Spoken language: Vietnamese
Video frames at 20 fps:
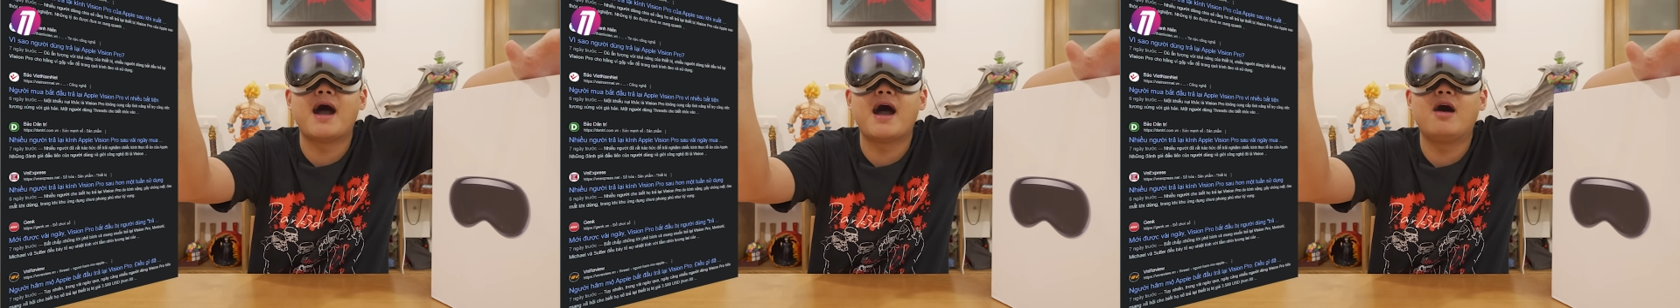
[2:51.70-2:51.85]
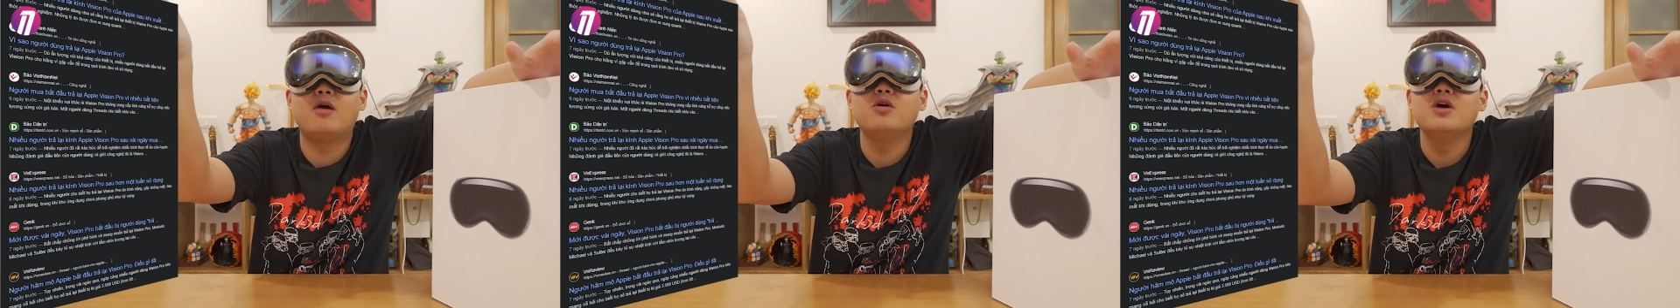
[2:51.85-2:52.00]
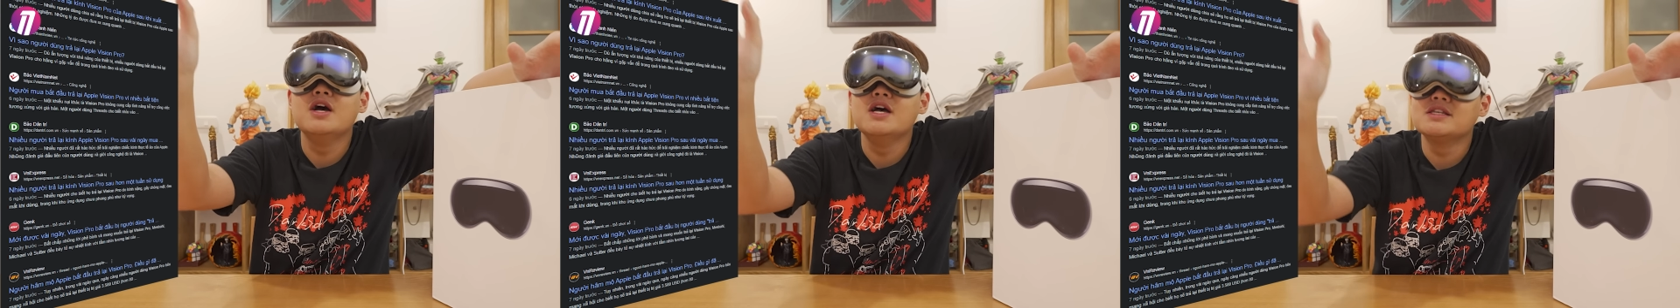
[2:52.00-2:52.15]

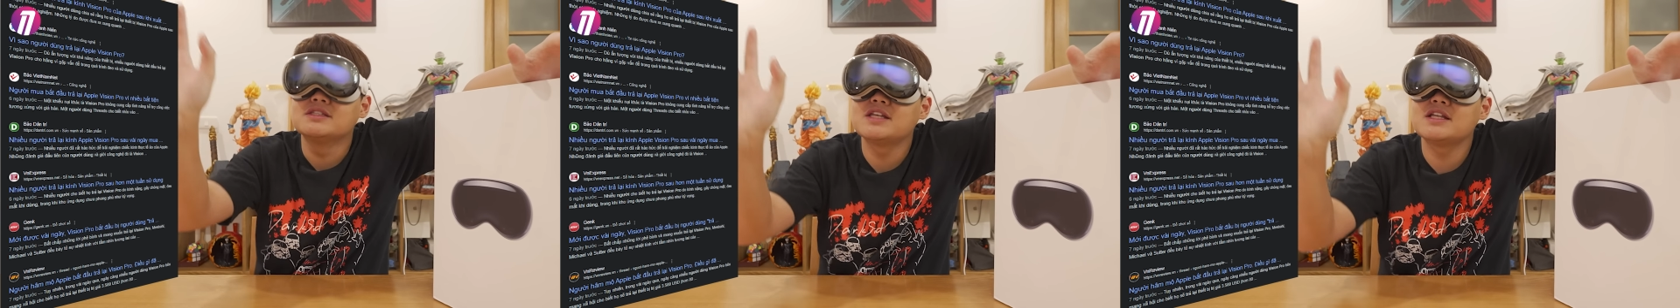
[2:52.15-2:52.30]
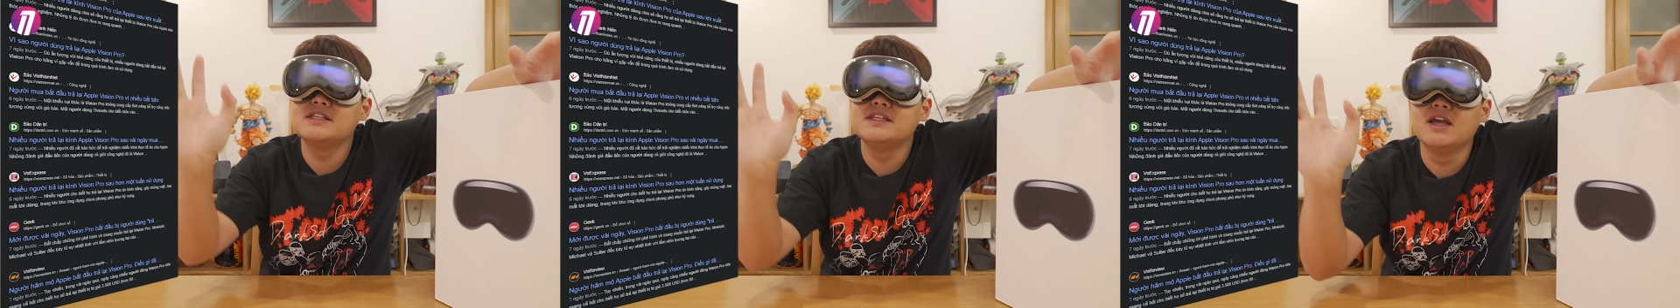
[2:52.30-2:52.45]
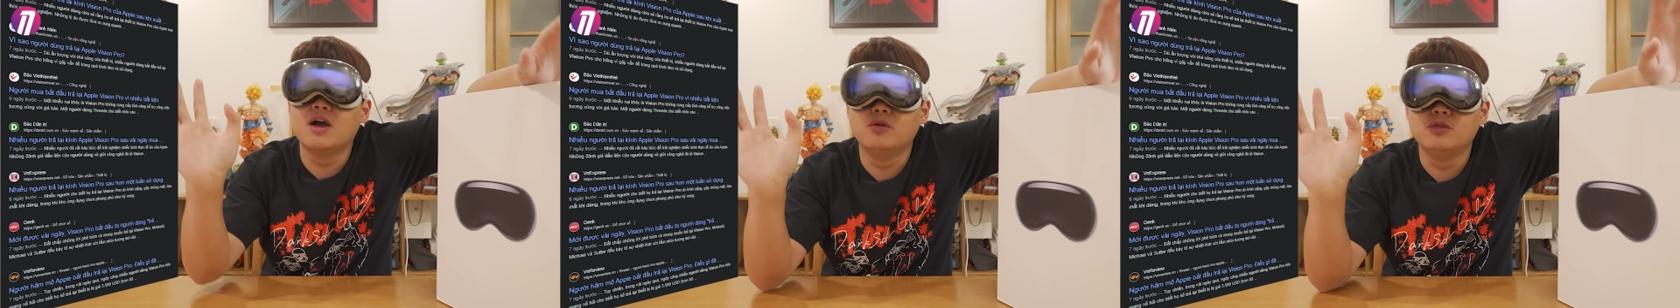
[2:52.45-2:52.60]
báo,
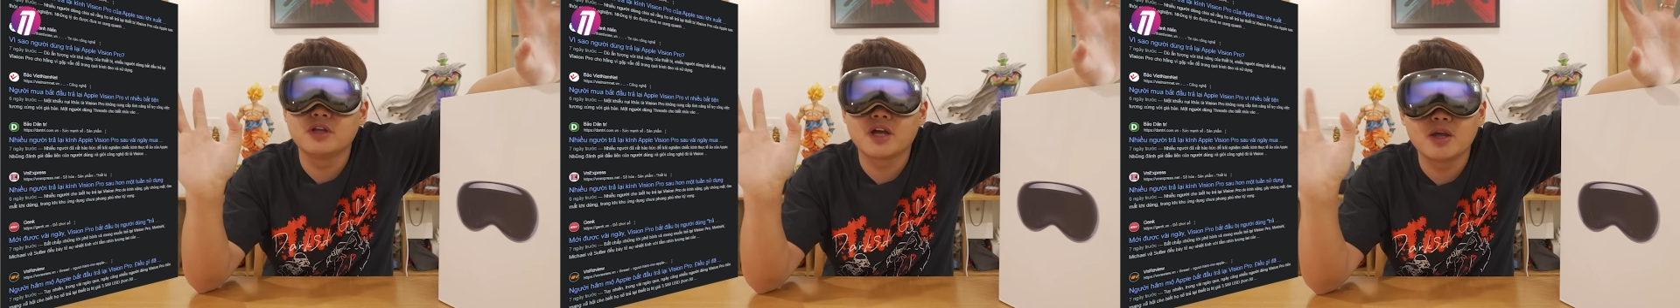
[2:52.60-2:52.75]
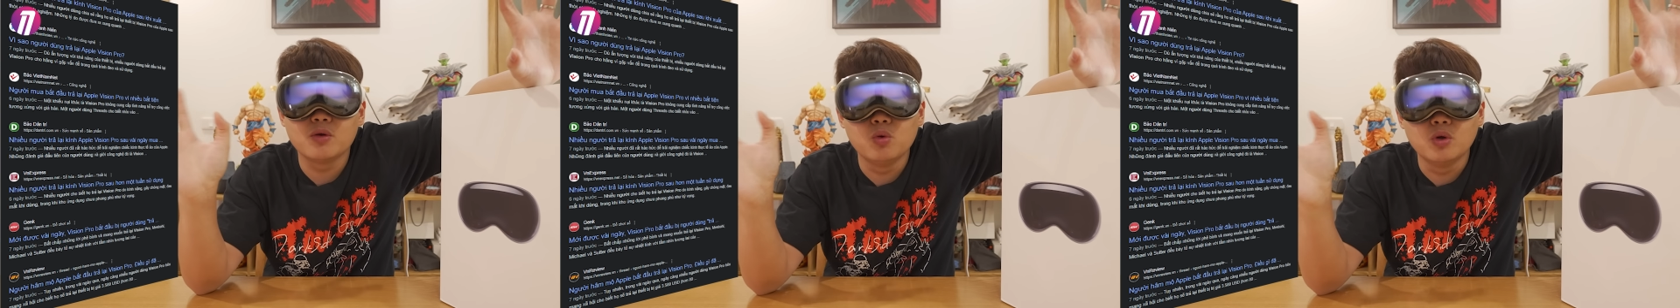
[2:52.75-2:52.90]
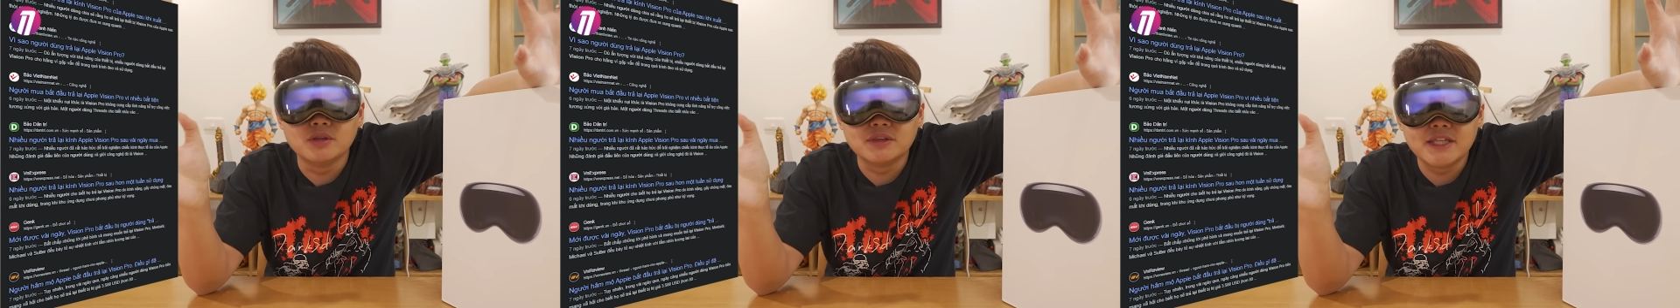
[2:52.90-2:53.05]
rất nhiều những
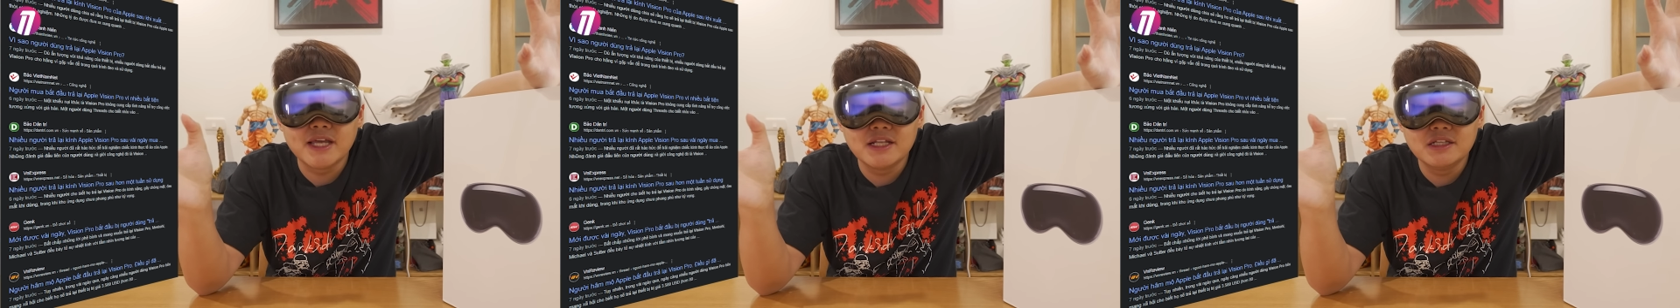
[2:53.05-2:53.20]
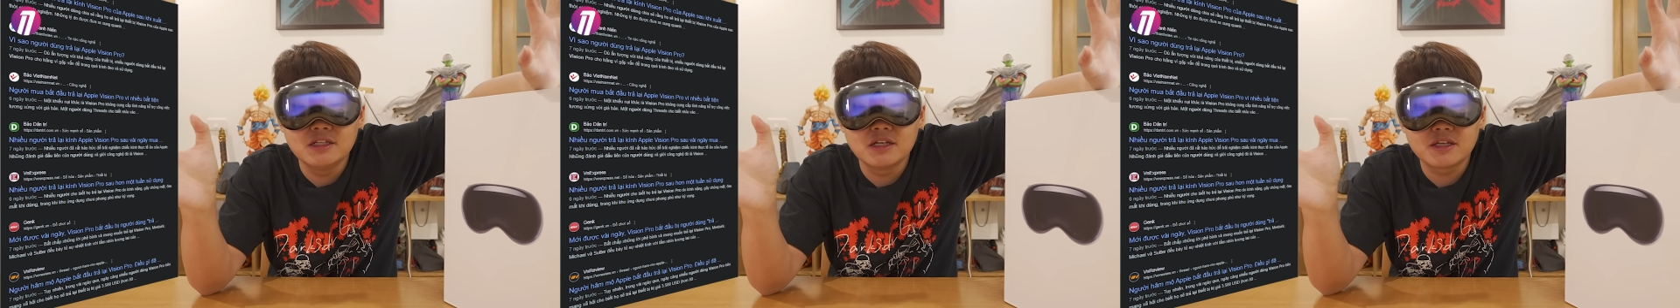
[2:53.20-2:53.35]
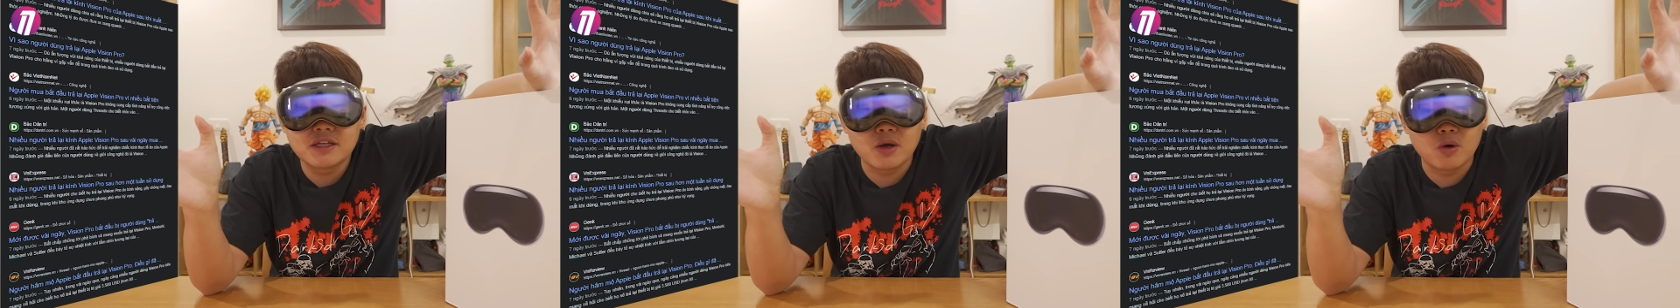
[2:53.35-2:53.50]
cái nguồn
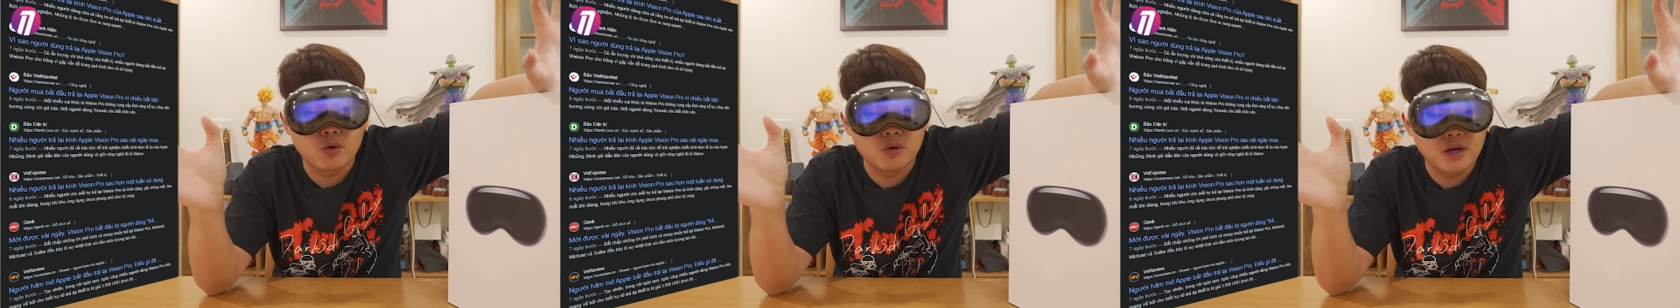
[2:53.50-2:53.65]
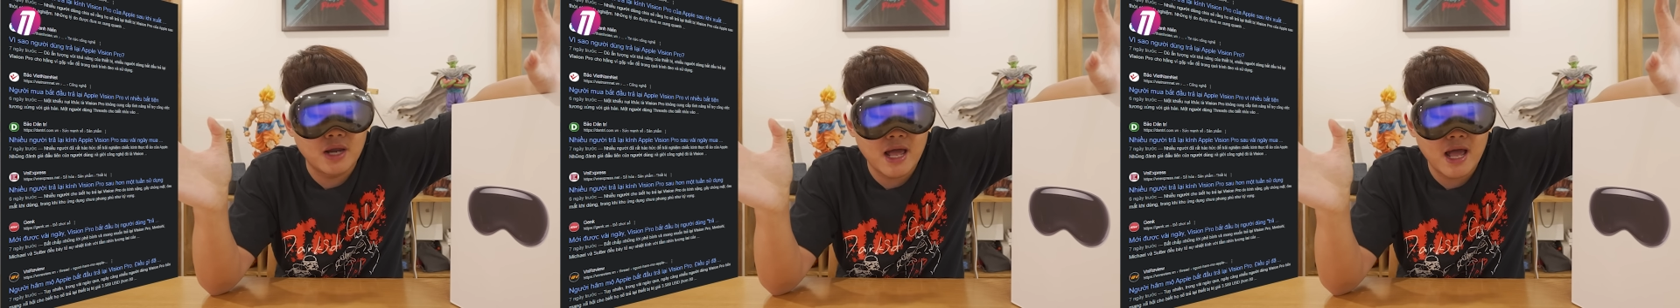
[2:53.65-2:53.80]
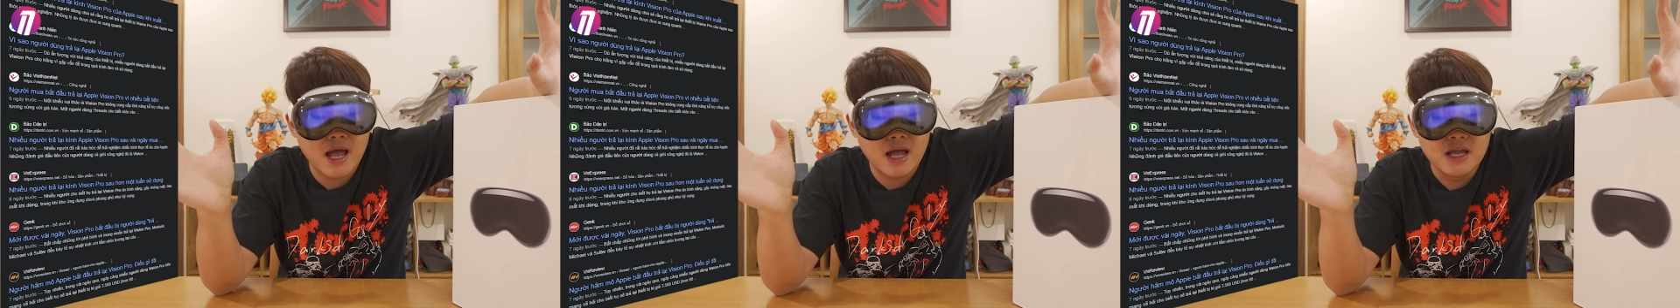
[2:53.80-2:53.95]
tin như kiểu
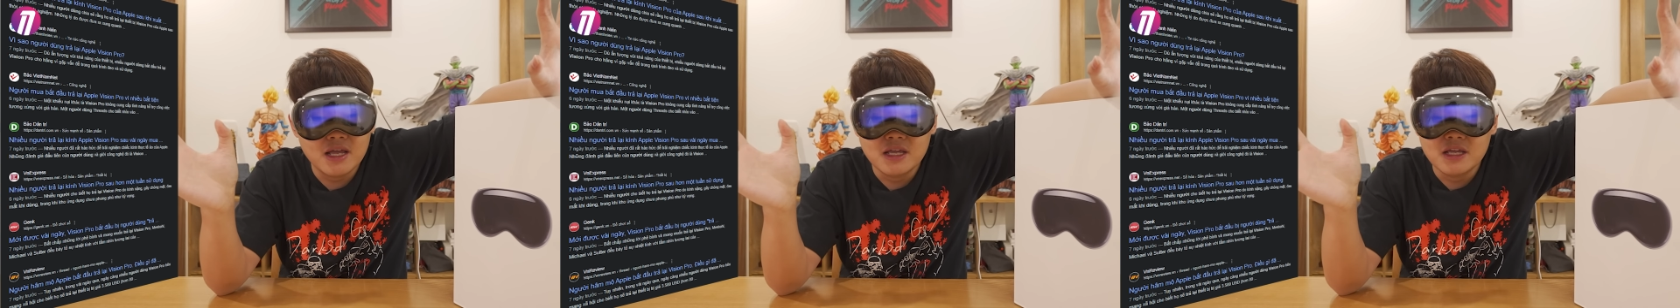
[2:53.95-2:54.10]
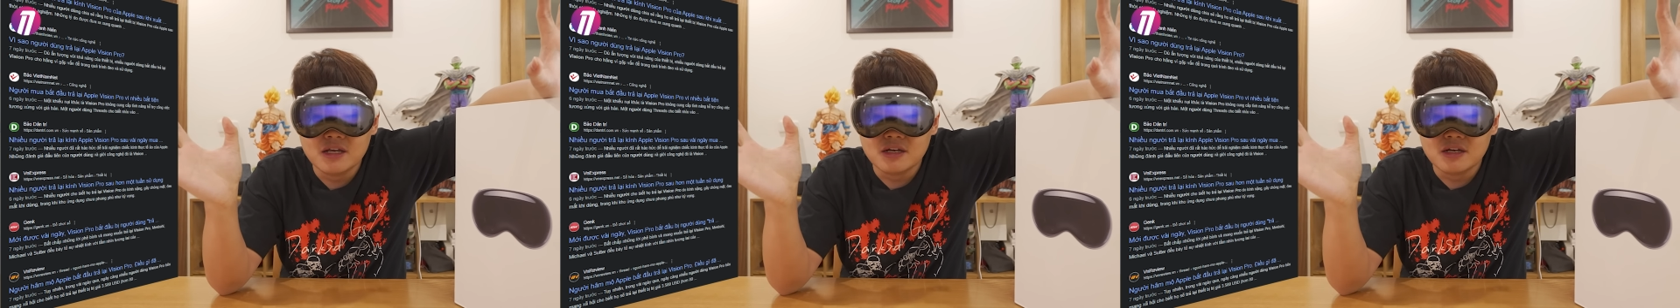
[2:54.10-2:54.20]
là